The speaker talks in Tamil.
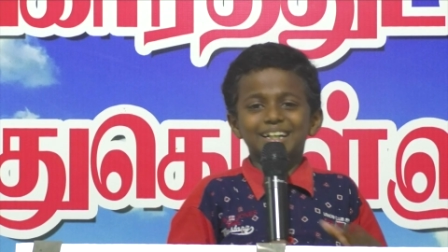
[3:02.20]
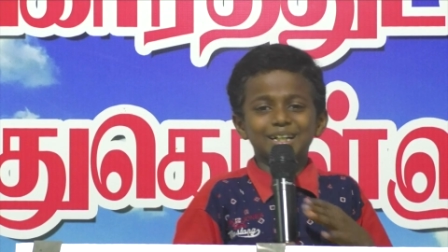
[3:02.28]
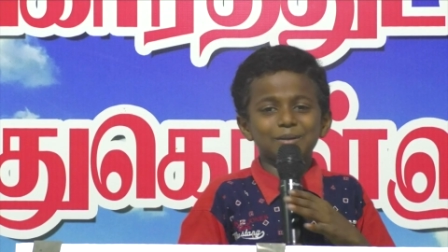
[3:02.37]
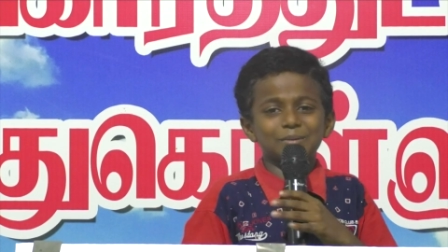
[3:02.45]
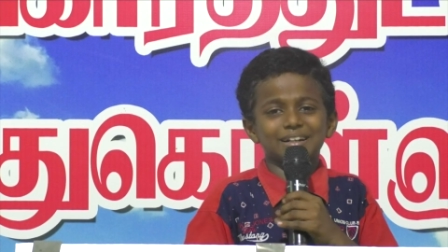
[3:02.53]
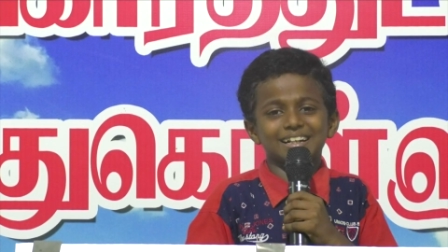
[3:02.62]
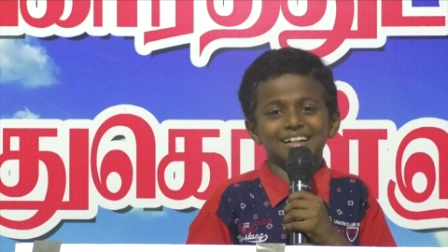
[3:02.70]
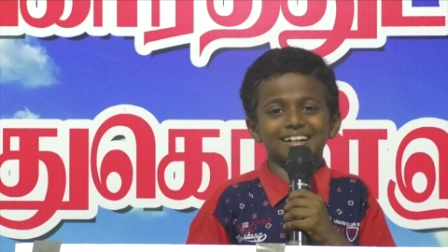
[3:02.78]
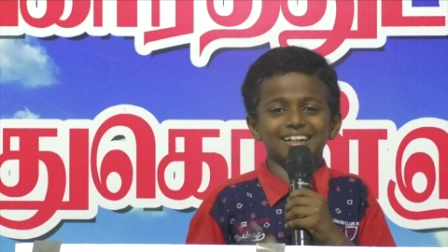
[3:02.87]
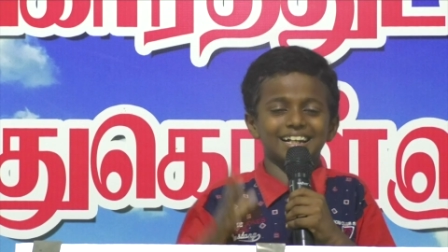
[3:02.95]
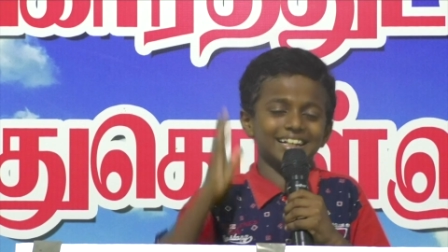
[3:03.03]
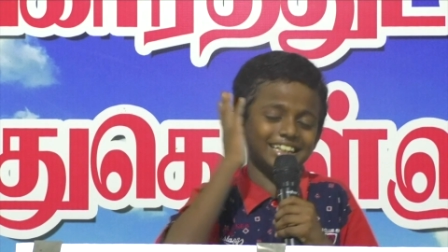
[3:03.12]
என்ன
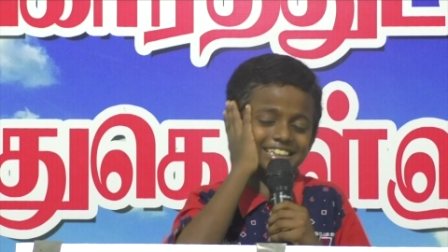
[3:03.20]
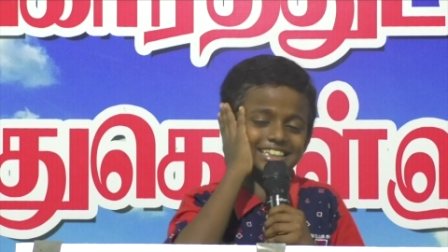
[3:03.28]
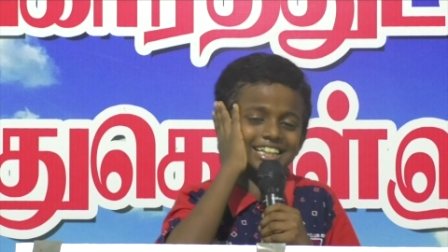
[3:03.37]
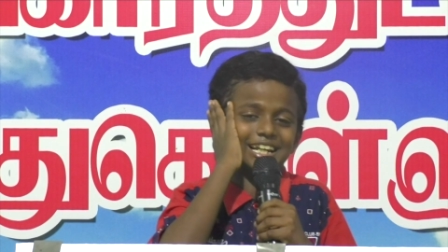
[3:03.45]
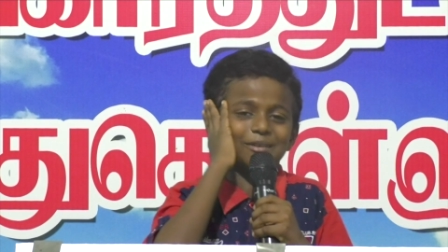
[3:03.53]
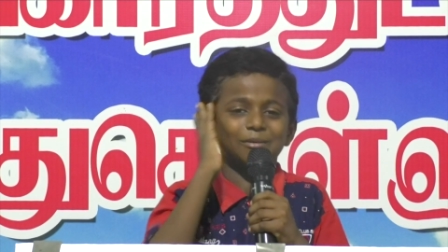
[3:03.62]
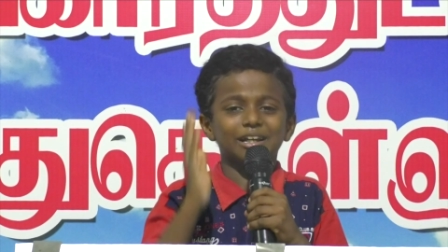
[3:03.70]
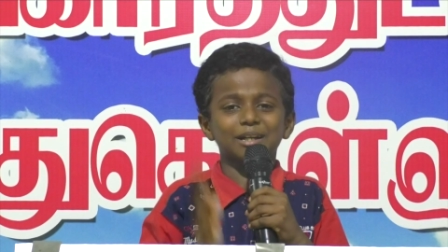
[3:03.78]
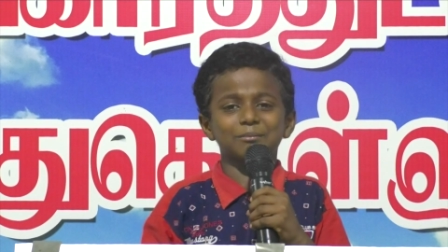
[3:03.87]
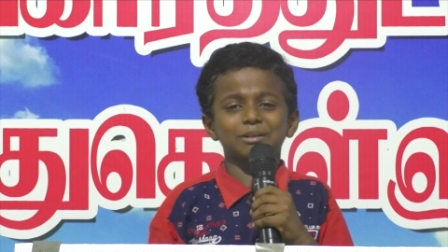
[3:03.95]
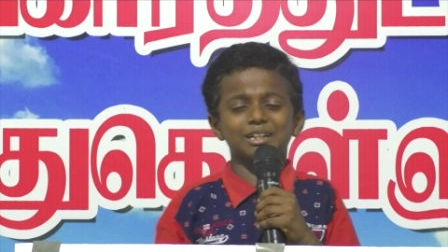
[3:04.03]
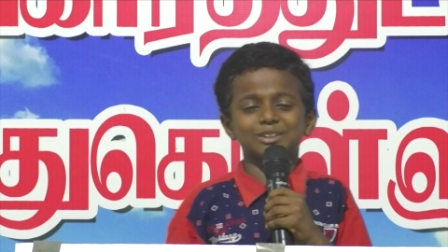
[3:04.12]
பண்ணுறாங்களா நித்திரை
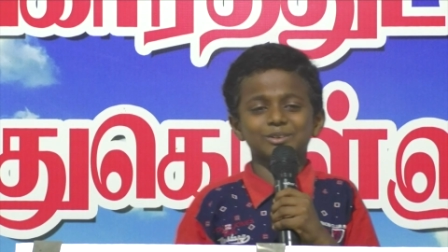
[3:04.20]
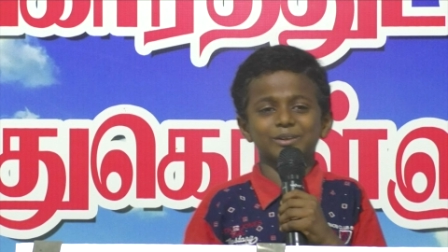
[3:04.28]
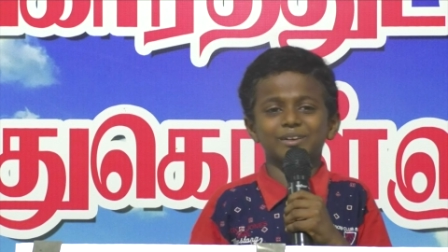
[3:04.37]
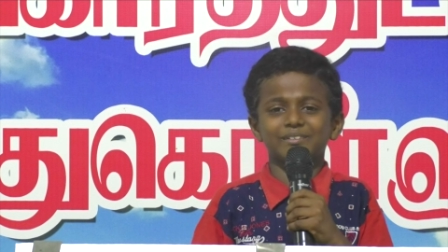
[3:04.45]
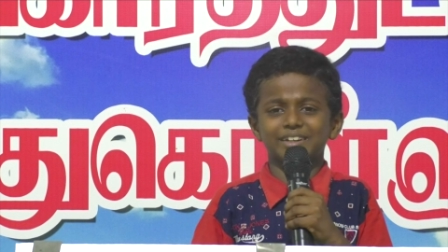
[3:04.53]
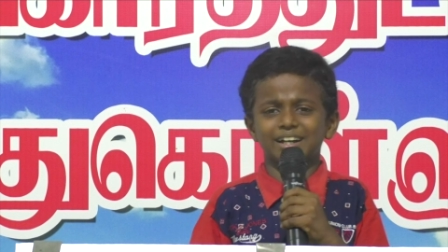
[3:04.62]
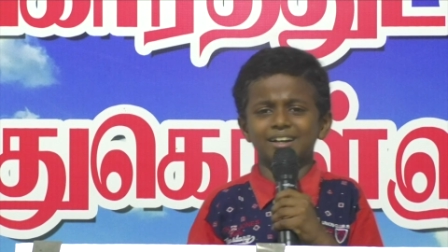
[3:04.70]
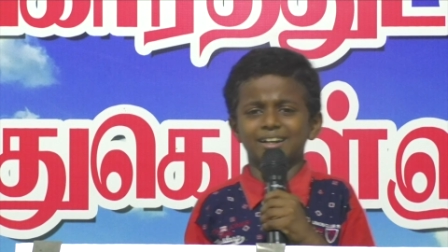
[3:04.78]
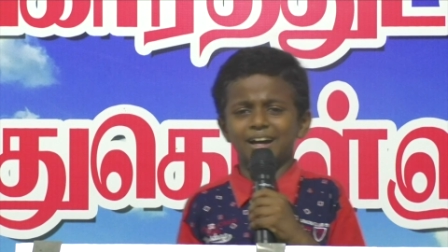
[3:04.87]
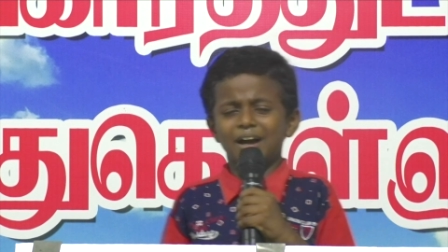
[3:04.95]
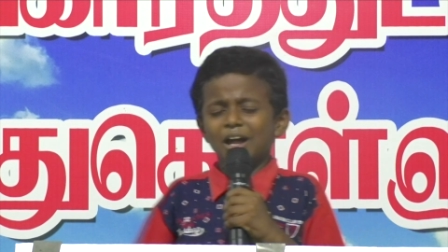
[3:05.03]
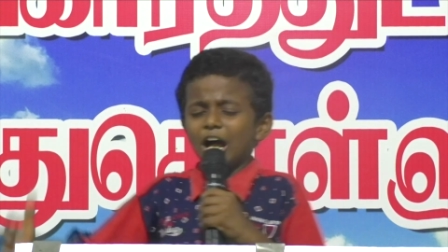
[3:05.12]
மயக்கம் அடைந்து தூங்கி
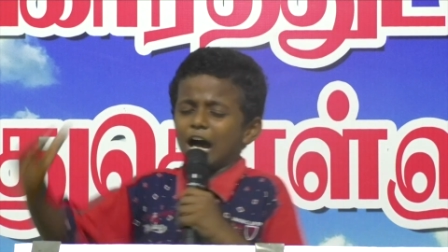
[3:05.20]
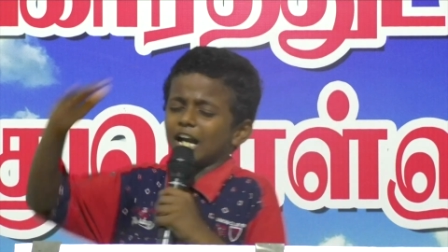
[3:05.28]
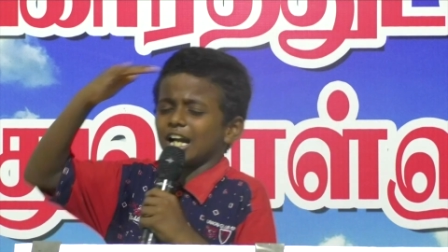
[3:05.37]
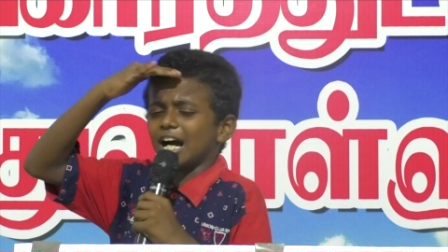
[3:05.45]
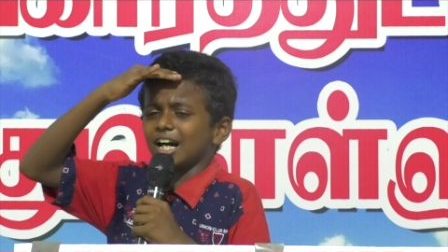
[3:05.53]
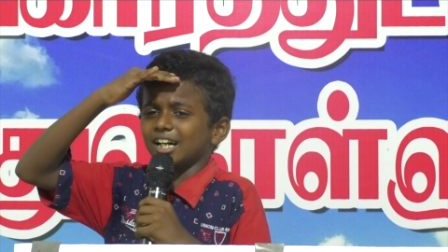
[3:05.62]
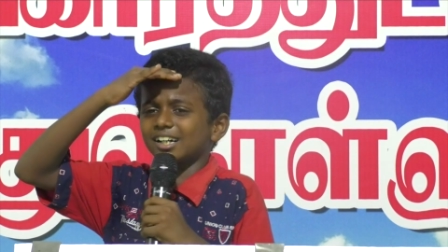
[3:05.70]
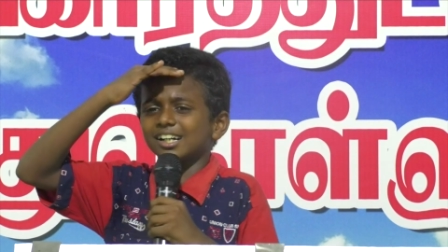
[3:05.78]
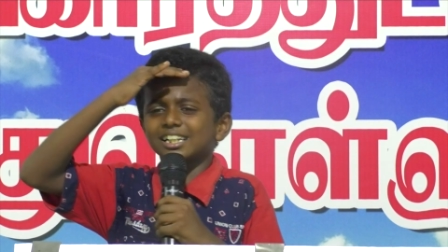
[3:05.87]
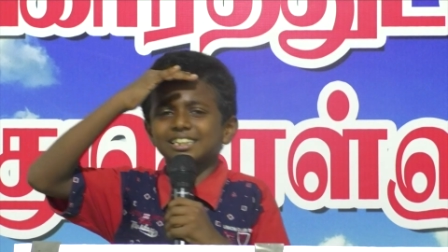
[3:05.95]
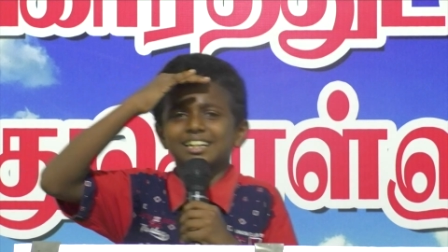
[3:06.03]
விட்டாங்களாம் ஆனால் அங்கங்கே